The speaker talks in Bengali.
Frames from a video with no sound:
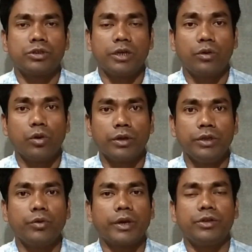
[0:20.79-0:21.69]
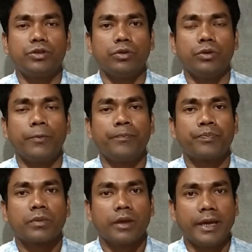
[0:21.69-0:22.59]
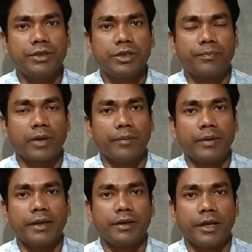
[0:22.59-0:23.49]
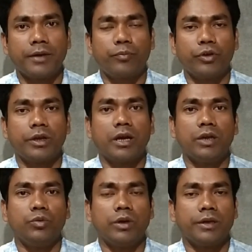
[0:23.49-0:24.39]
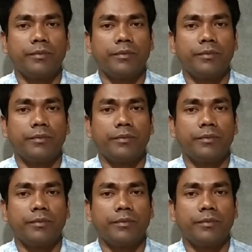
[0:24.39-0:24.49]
শিক্ষক নিয়োগের জন্য এই যে প্রাইমারি টেট পরীক্ষা দু